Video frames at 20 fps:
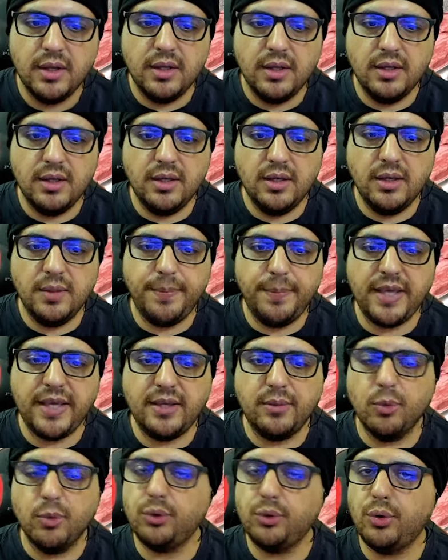Ee, pek
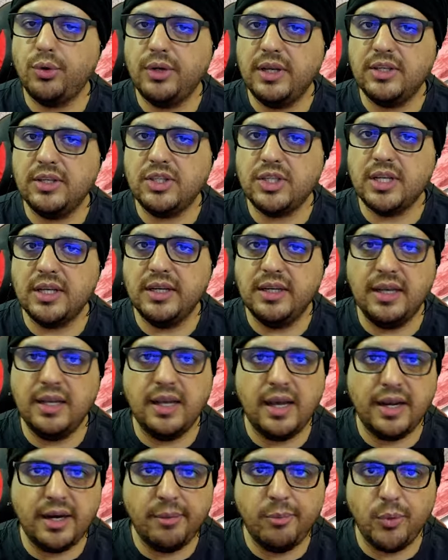motor yarışlarıyla
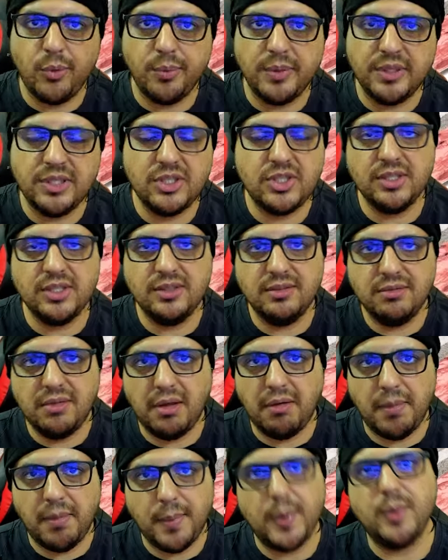aram olmadığı için
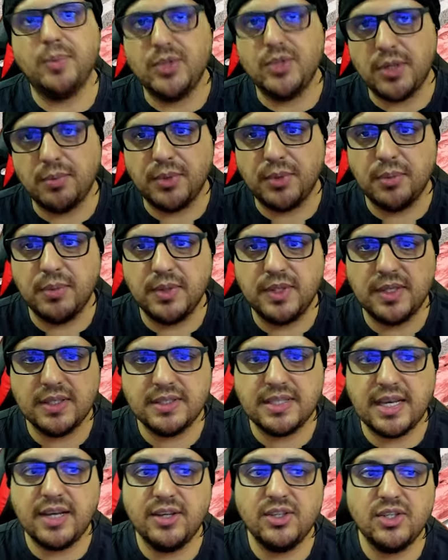devam etmeyeceğim tabii ki.
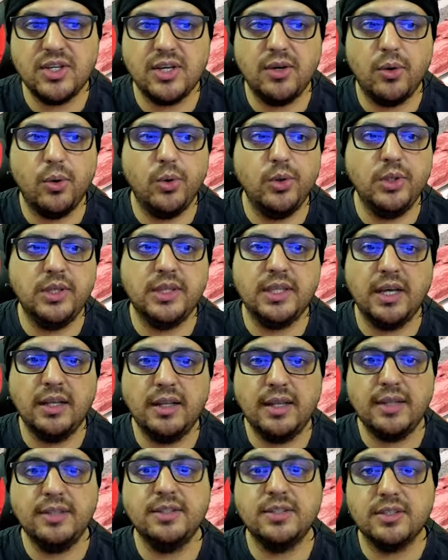Sadece o
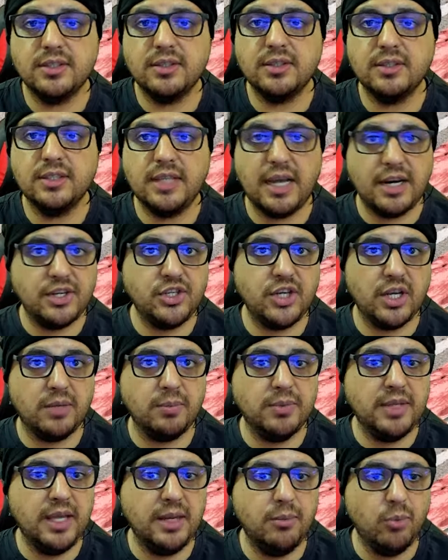iddialar gerçek
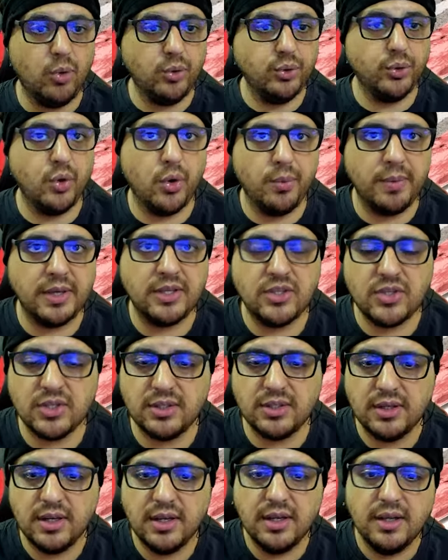mi değil mi onu görmek için
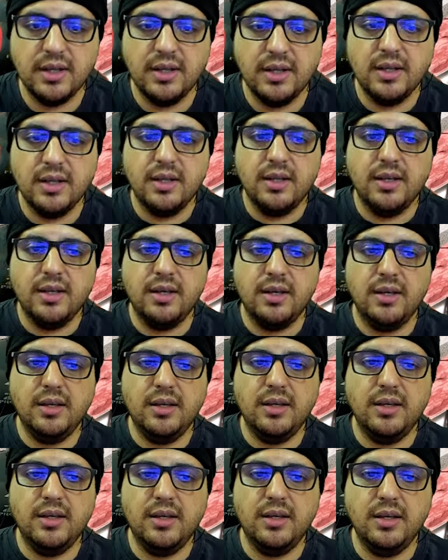
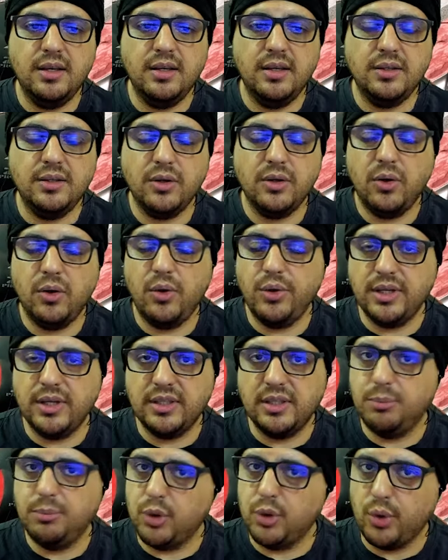ee,
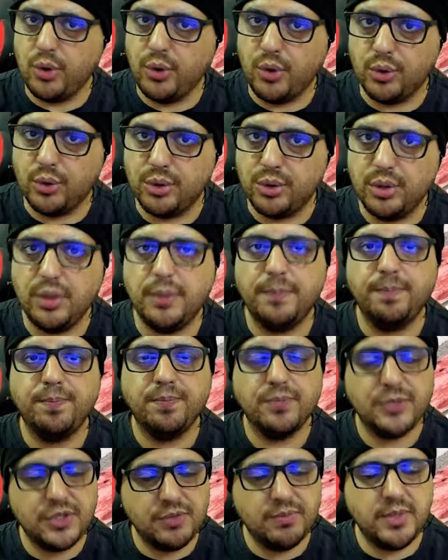oynadığım bir oyun oldu.
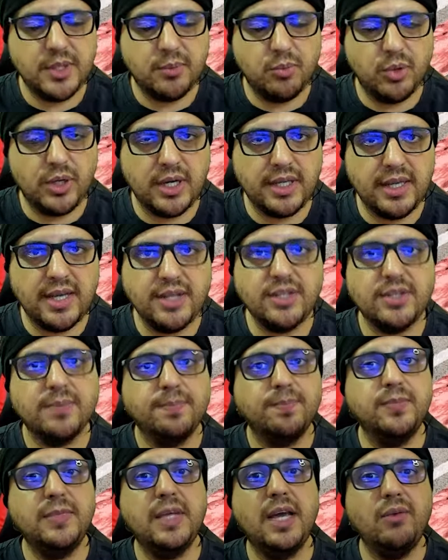Şimdilik bu kadar.
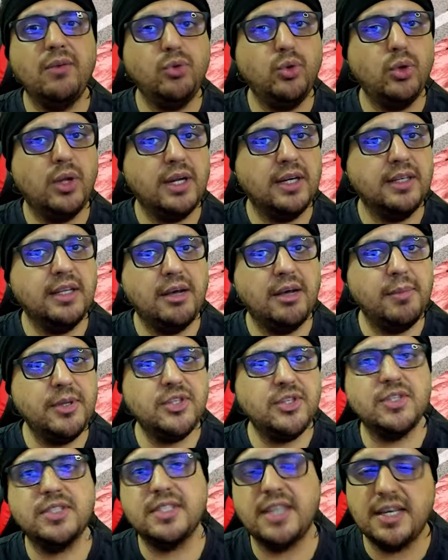Diğer videolara devam
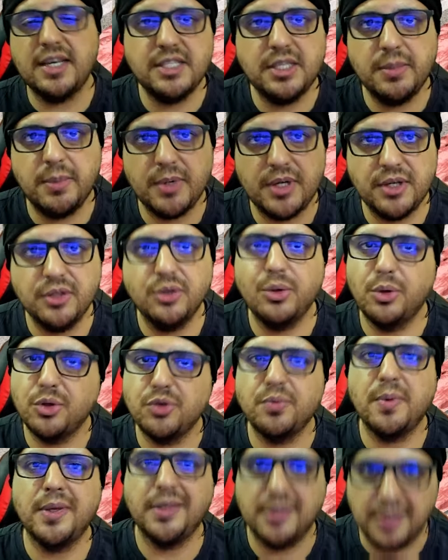edeceğiz. Kendinize bakın.
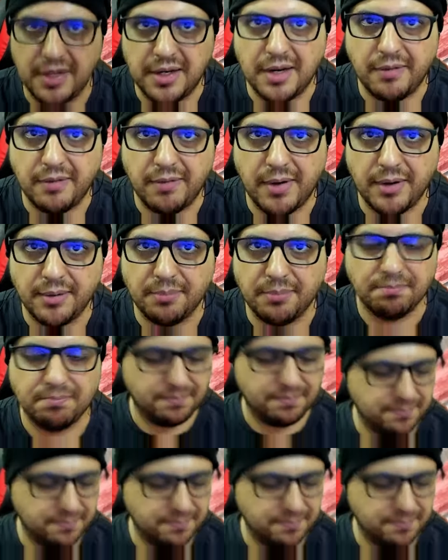Görüşmek dileğiyle efendim.